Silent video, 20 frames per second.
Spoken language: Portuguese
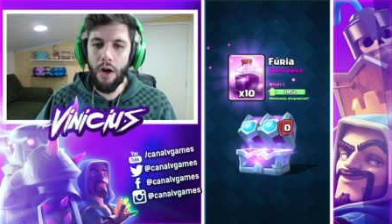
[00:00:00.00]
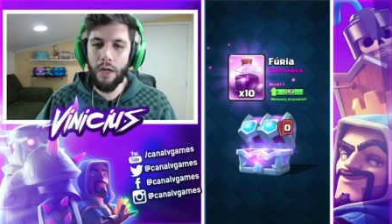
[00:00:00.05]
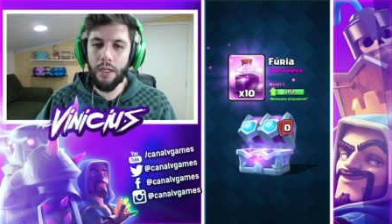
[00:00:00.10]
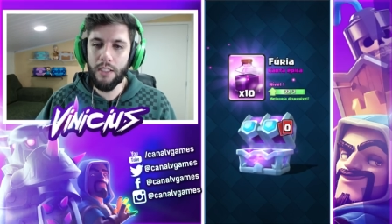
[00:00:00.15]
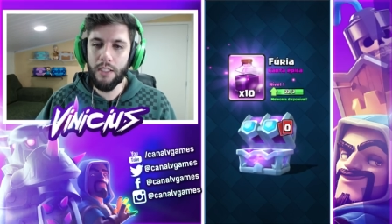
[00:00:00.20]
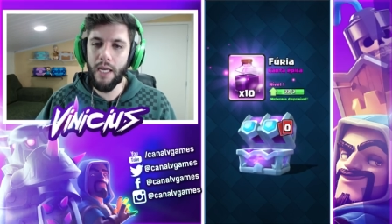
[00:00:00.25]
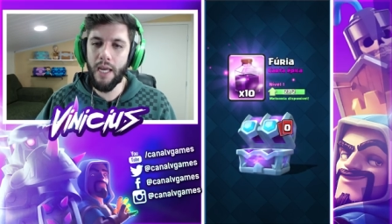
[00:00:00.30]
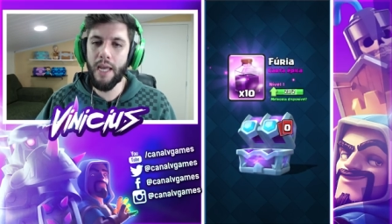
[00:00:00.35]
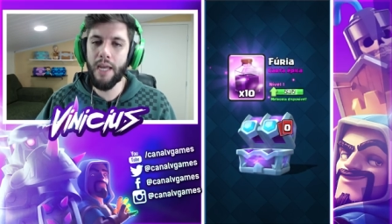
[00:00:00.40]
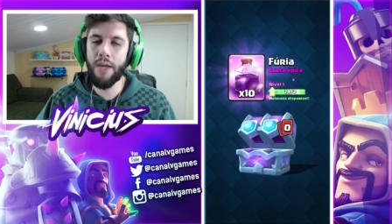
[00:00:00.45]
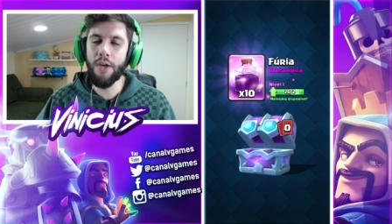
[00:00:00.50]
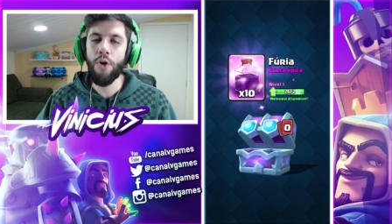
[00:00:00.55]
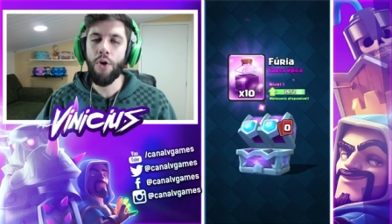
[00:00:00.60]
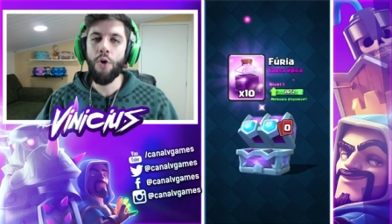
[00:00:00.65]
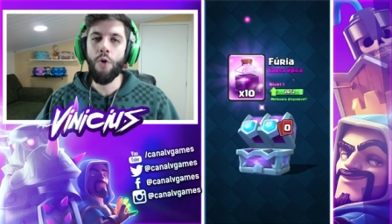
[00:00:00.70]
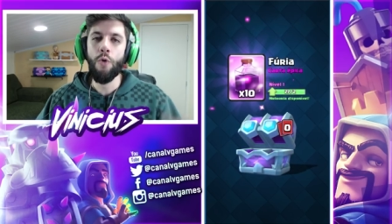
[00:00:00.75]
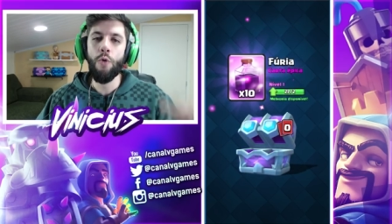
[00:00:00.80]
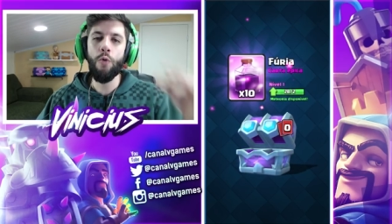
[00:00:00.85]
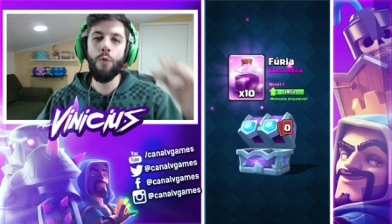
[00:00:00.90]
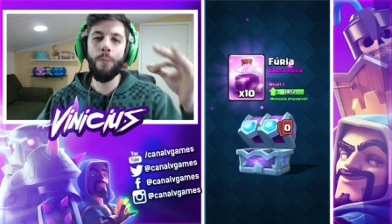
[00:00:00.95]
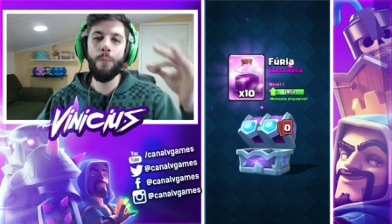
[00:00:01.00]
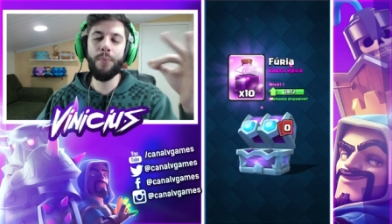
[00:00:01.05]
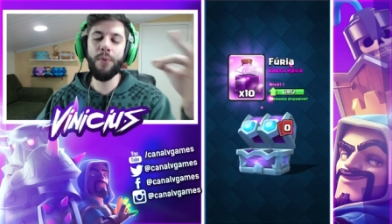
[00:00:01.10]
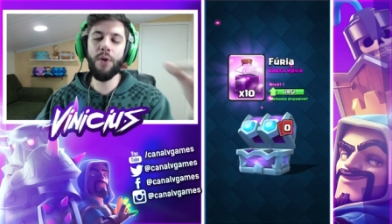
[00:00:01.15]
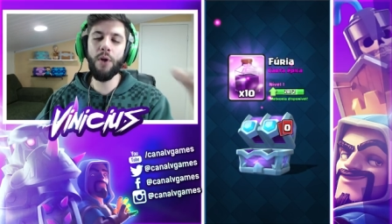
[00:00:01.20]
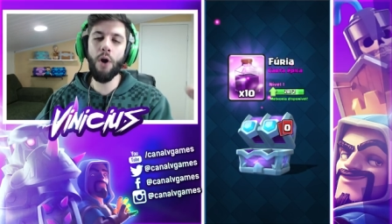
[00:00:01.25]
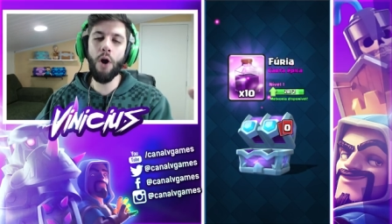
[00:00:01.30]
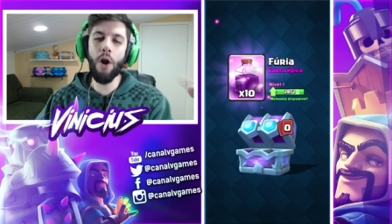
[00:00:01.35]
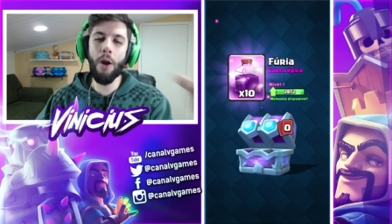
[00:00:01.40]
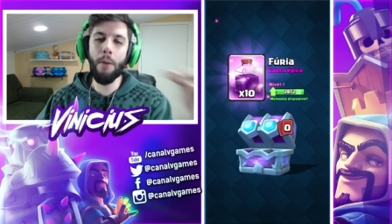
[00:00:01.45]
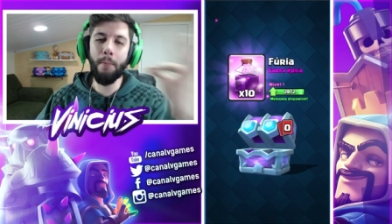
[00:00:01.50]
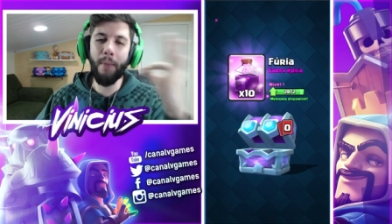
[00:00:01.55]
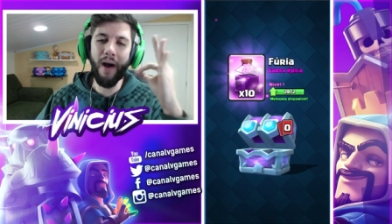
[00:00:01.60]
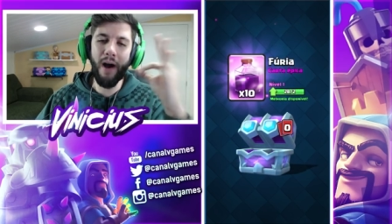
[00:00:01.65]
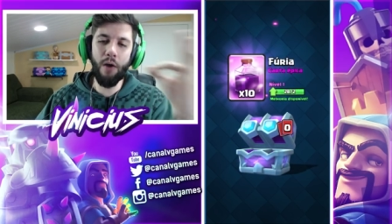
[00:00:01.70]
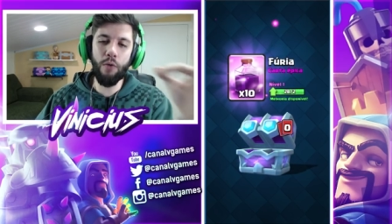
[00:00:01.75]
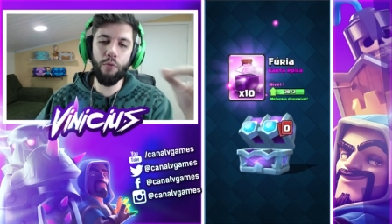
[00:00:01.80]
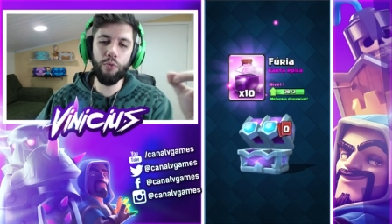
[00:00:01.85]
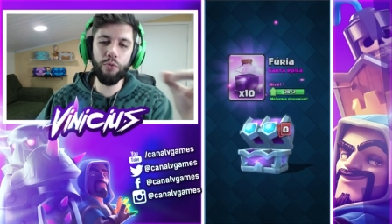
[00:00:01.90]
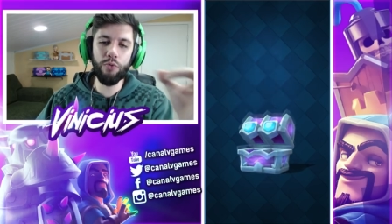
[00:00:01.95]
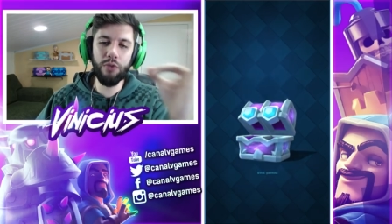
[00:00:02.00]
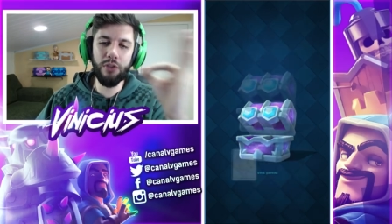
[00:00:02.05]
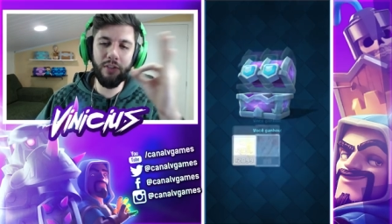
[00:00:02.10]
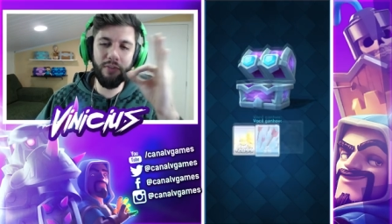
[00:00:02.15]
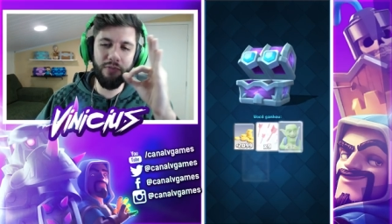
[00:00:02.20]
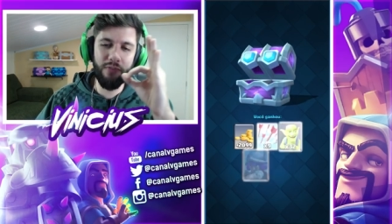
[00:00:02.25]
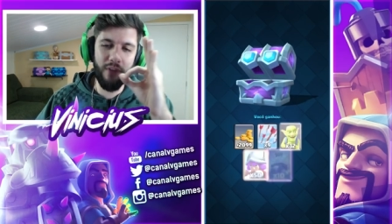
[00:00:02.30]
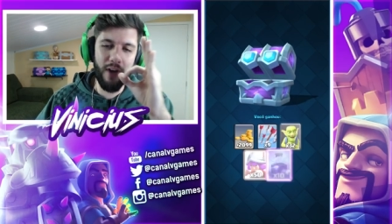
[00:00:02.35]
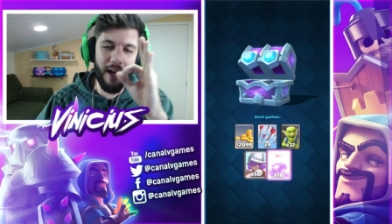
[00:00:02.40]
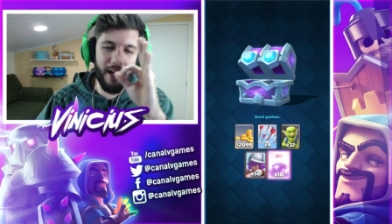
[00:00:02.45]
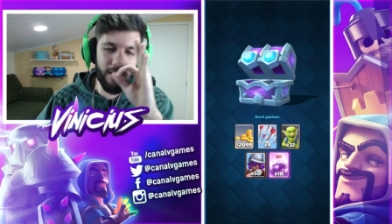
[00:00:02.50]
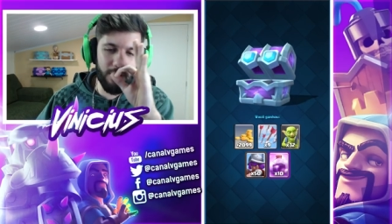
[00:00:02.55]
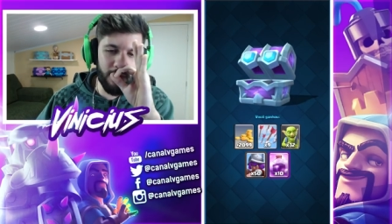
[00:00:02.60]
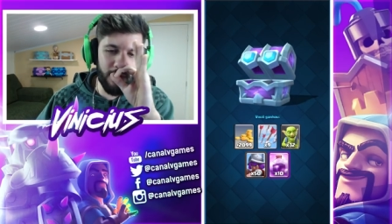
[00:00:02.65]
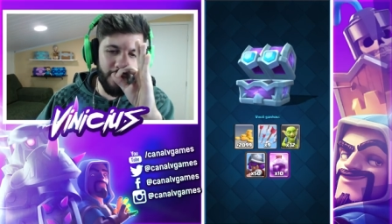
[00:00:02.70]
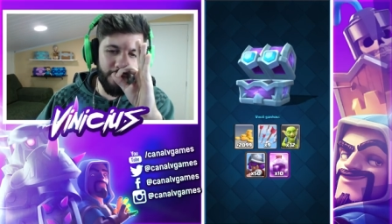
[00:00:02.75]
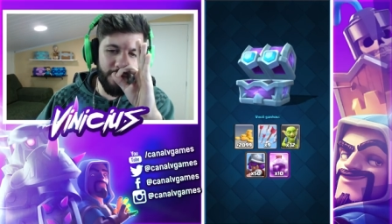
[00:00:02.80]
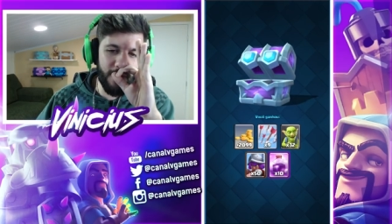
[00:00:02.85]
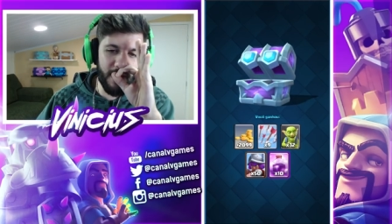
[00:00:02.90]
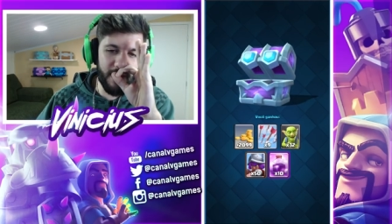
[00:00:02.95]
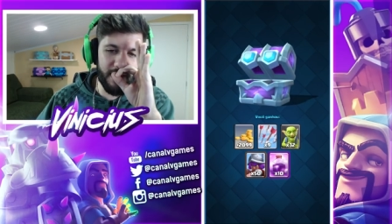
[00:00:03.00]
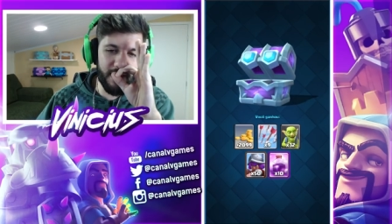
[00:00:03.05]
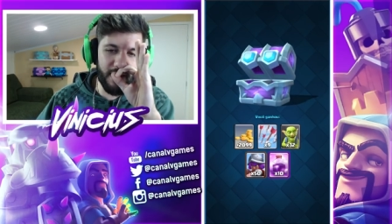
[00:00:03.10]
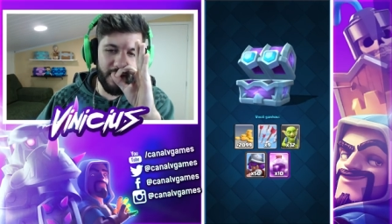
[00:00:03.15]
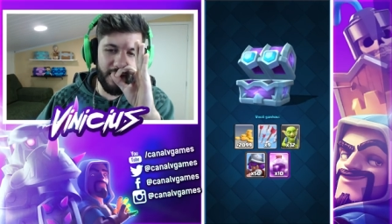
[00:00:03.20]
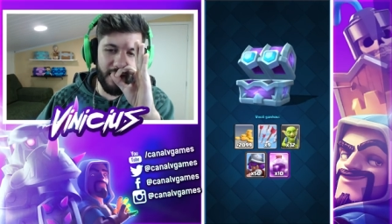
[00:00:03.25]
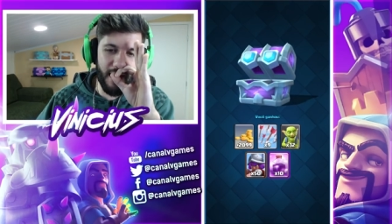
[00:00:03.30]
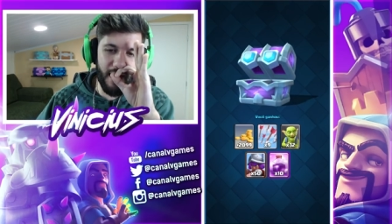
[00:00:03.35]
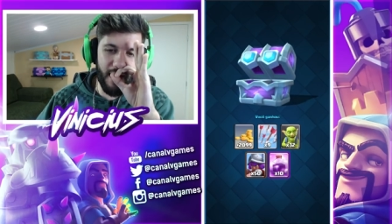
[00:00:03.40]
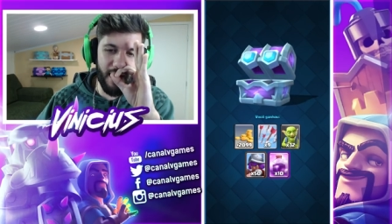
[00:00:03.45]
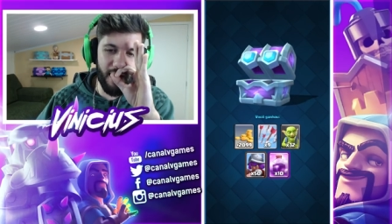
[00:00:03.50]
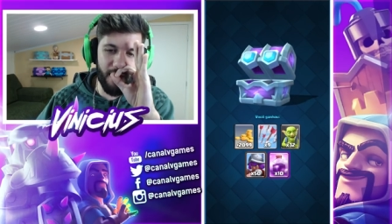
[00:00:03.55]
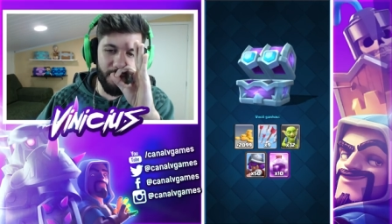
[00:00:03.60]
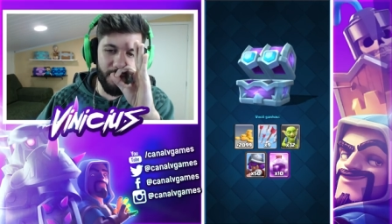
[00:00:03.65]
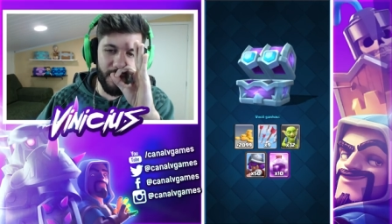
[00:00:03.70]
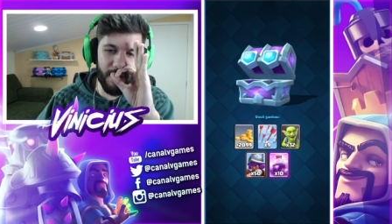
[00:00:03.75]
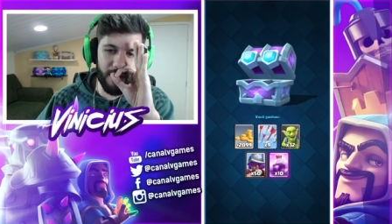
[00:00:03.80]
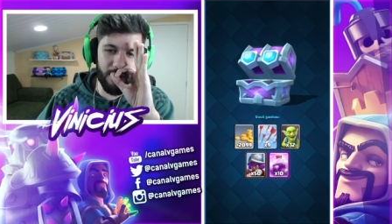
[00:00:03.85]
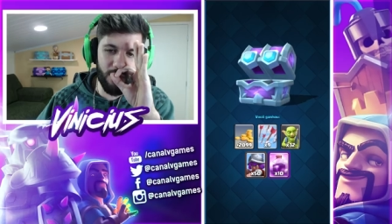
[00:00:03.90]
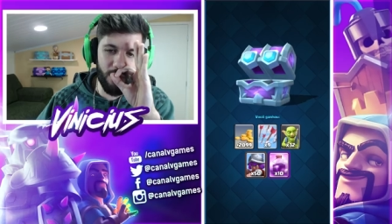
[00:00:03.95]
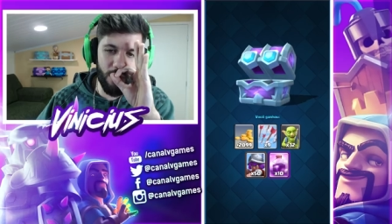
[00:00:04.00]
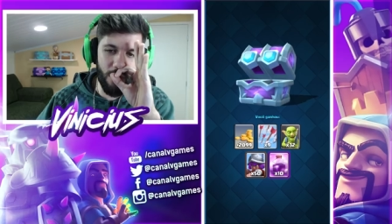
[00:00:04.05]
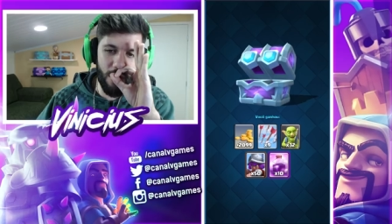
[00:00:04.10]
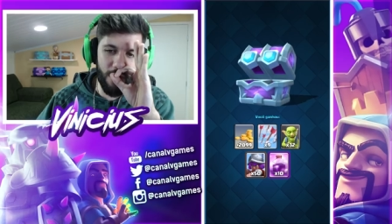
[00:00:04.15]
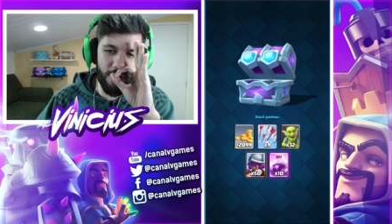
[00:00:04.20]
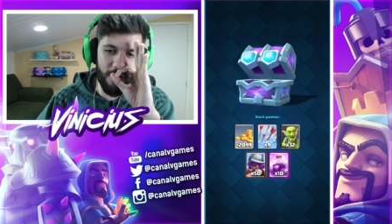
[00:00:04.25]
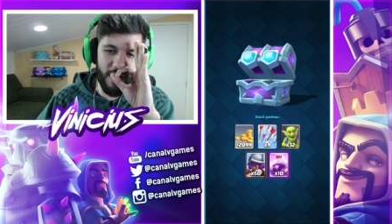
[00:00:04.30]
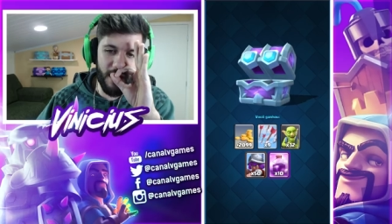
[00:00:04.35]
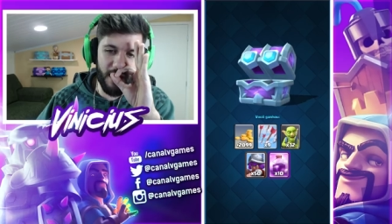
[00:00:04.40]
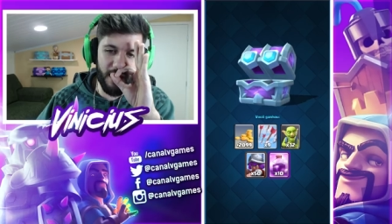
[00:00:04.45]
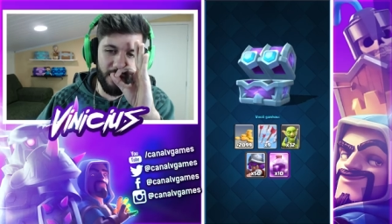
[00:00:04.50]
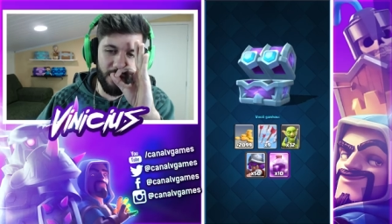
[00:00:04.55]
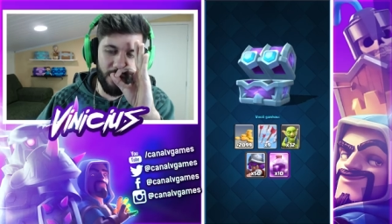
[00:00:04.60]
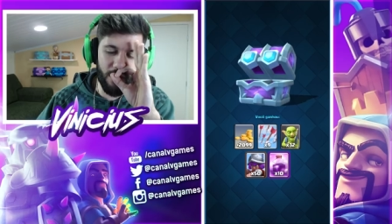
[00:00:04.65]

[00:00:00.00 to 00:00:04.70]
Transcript: Ok. O pior baú do universo da face da Terra, mano. Nove...